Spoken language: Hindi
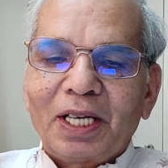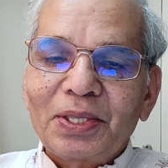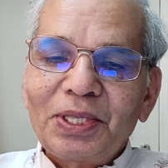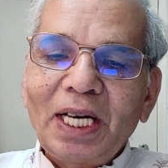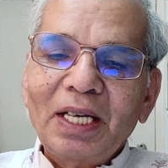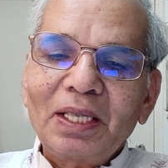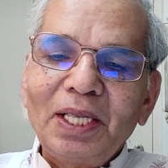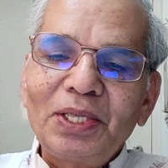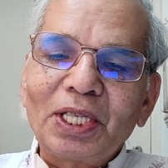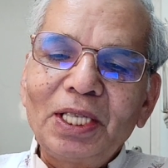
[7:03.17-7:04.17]
अस्या
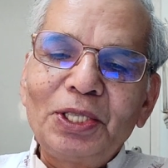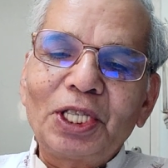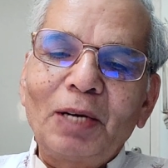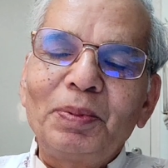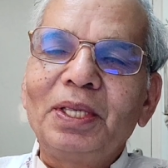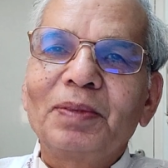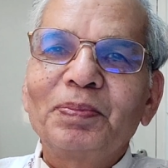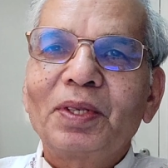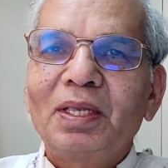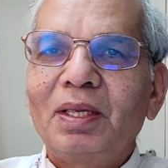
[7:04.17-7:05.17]
गते जगत चापी
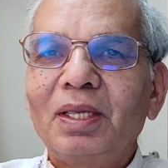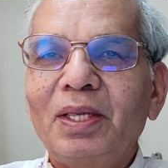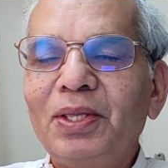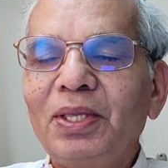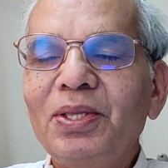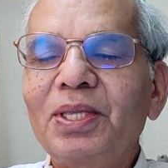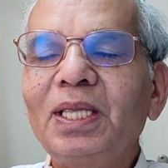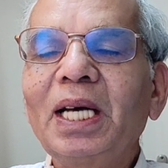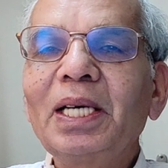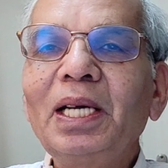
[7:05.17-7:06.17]
इस
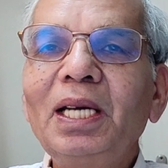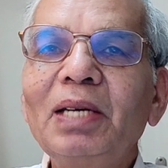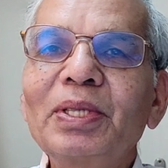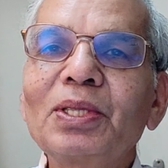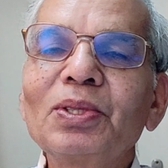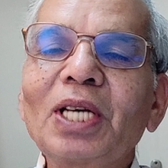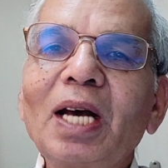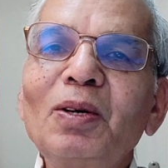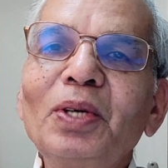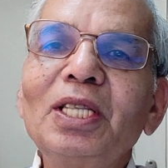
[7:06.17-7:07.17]
सीता के लिए वे
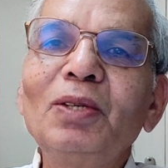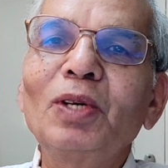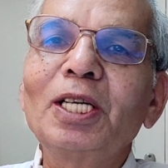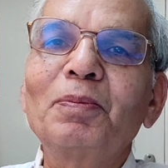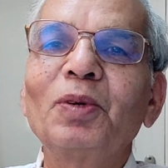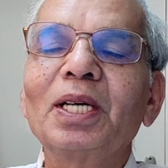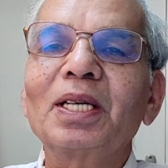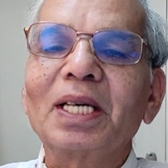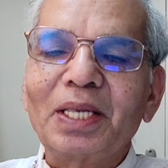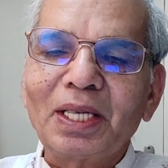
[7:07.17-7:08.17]
संसार को यदि उलट
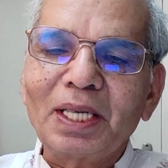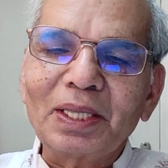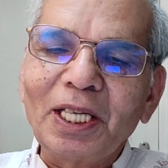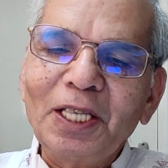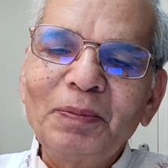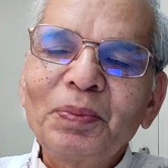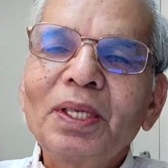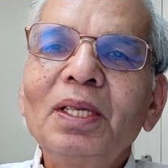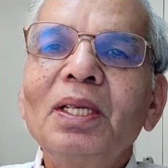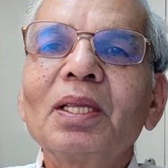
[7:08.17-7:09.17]
पुलट करके रख दें
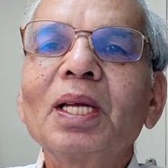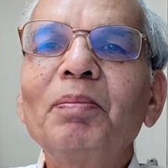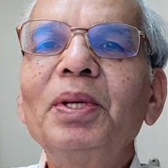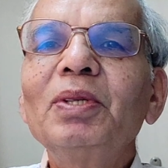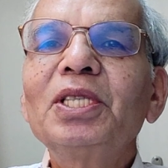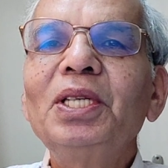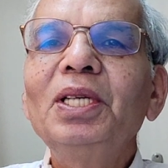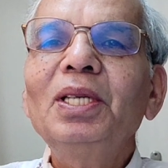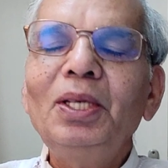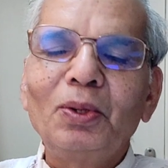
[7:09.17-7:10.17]
तब भी वह
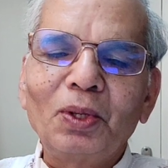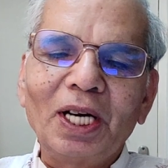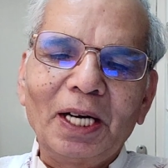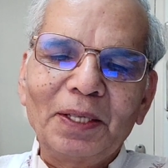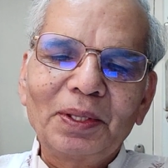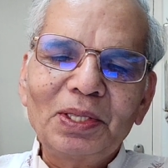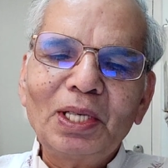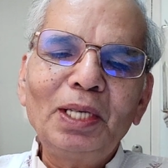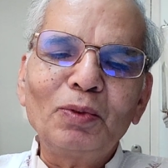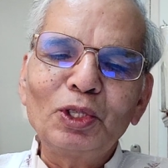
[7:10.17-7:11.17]
ठीक ही होगा
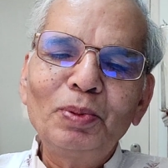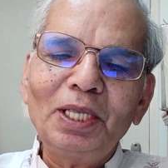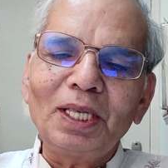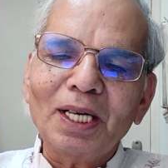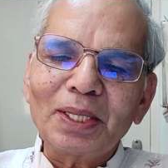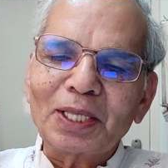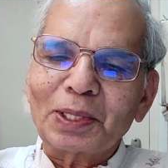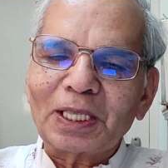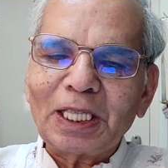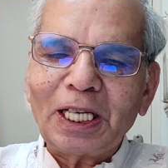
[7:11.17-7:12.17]
इसके लिए कुछ भी किया जा
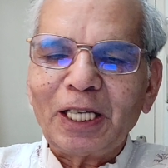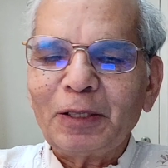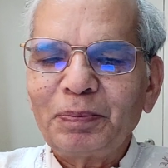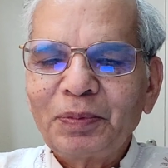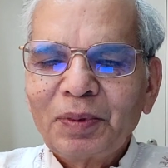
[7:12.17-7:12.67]
सकता है